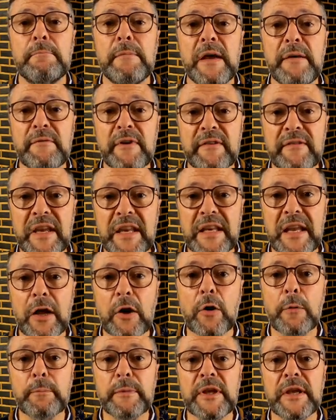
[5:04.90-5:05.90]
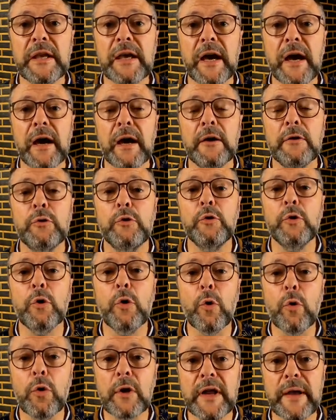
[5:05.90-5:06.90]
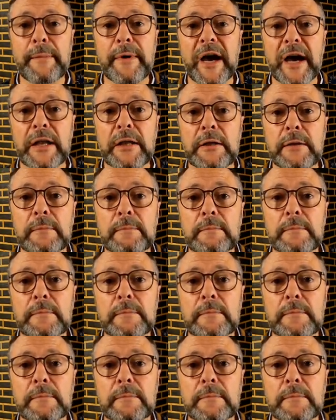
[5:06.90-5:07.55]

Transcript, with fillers: même avec des camping-cars de gros gabarits.